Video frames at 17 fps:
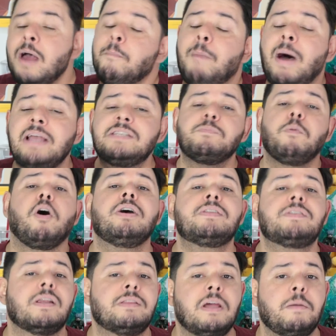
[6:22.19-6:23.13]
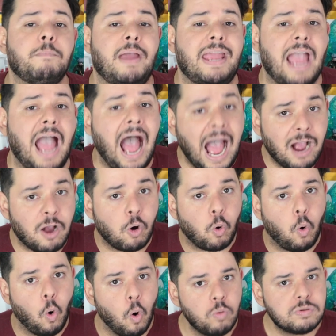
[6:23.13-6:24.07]
mas mostra também a
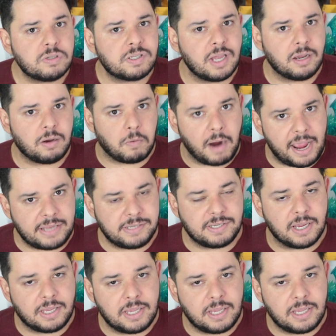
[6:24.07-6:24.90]
consequência